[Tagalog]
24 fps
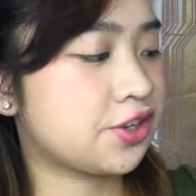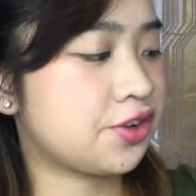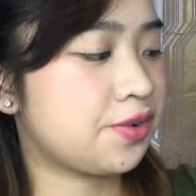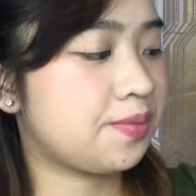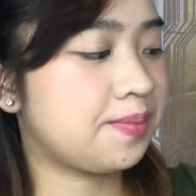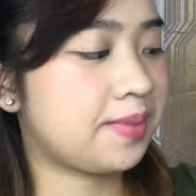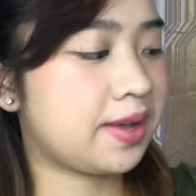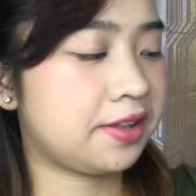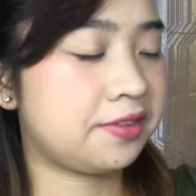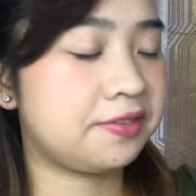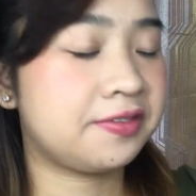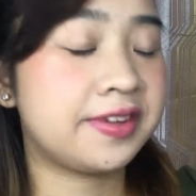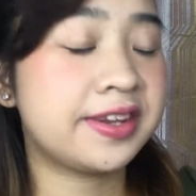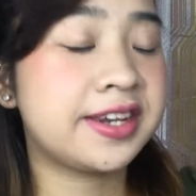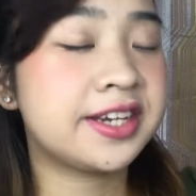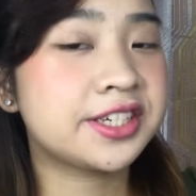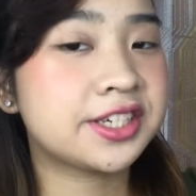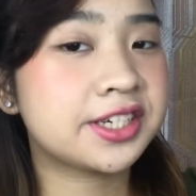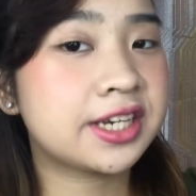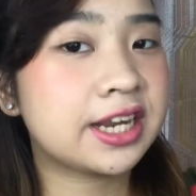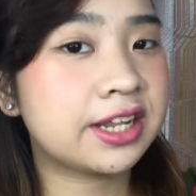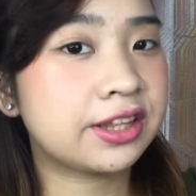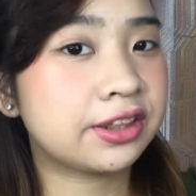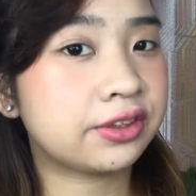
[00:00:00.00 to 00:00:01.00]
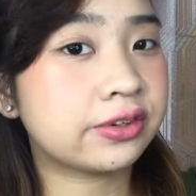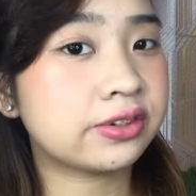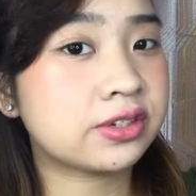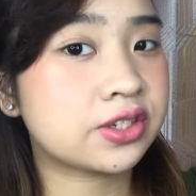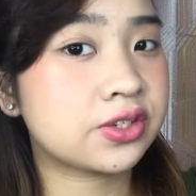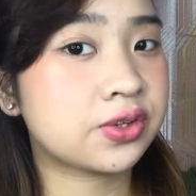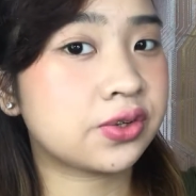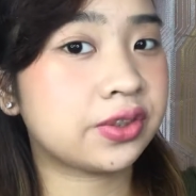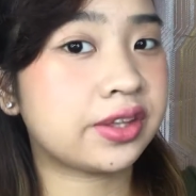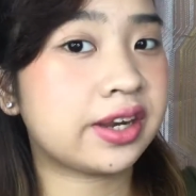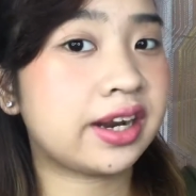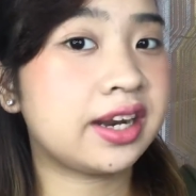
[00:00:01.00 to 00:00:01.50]
So, matte finish din to.
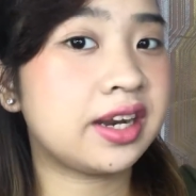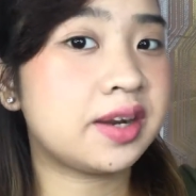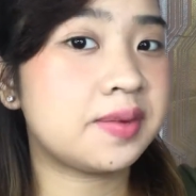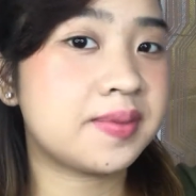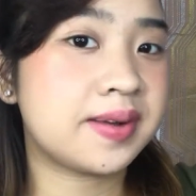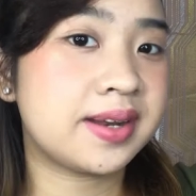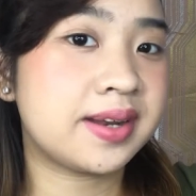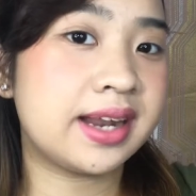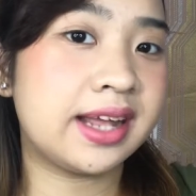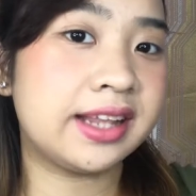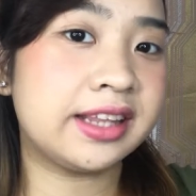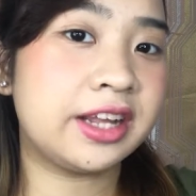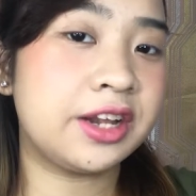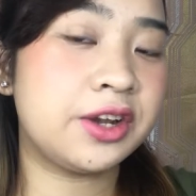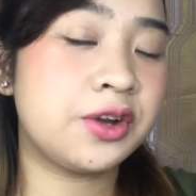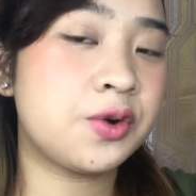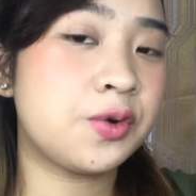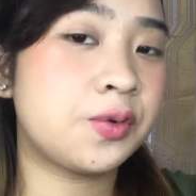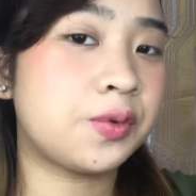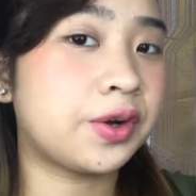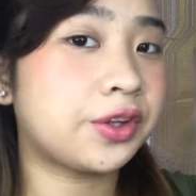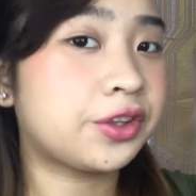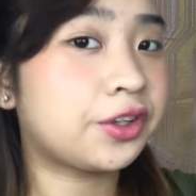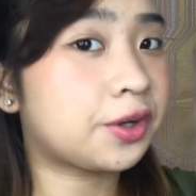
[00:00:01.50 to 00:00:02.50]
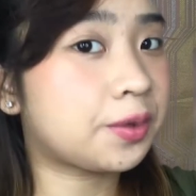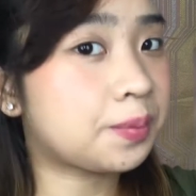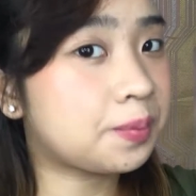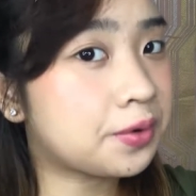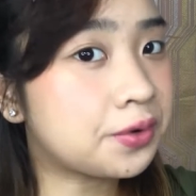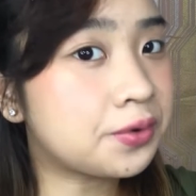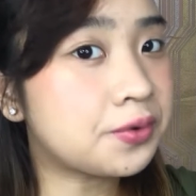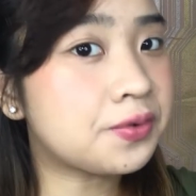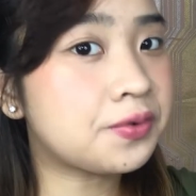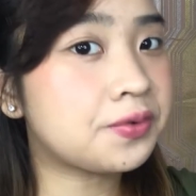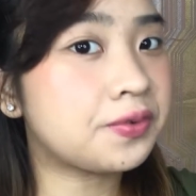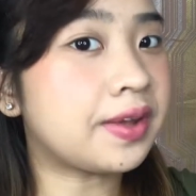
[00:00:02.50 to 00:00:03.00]
So, try naman natin kung
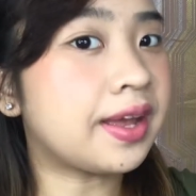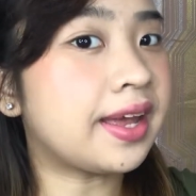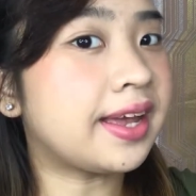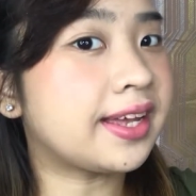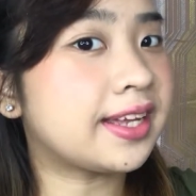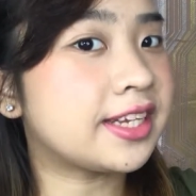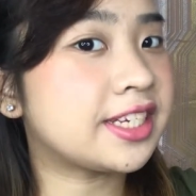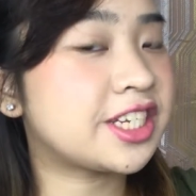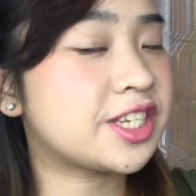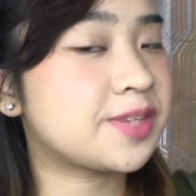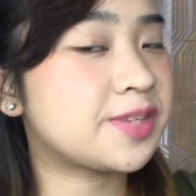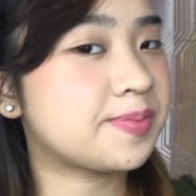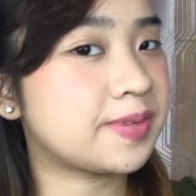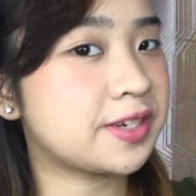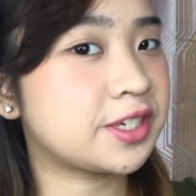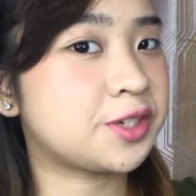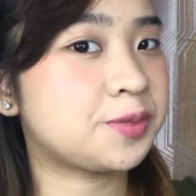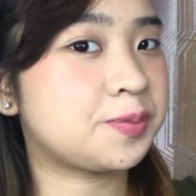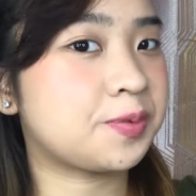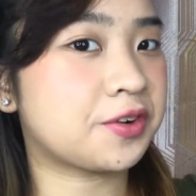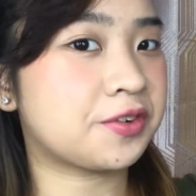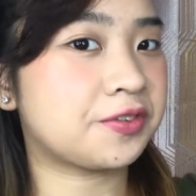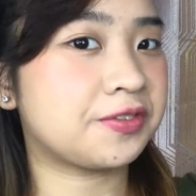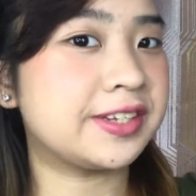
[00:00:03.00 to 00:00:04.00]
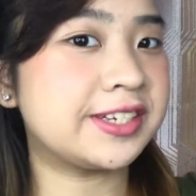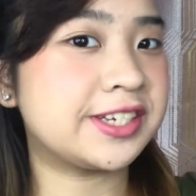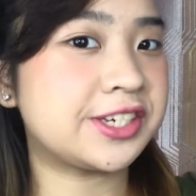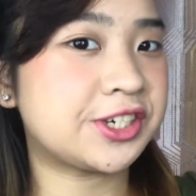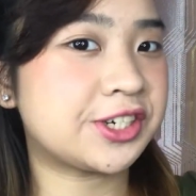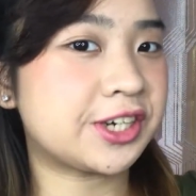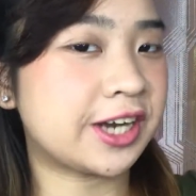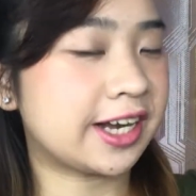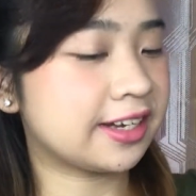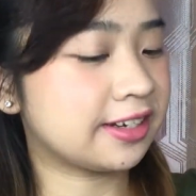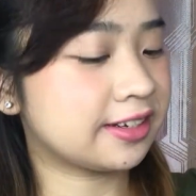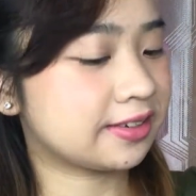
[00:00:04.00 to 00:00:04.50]
waterproof and smudge-proof din
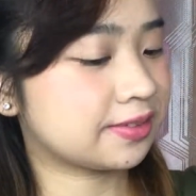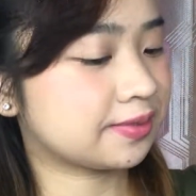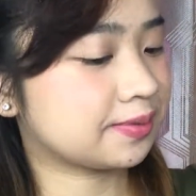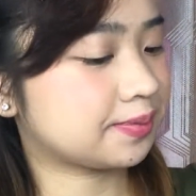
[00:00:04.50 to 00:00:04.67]
siya.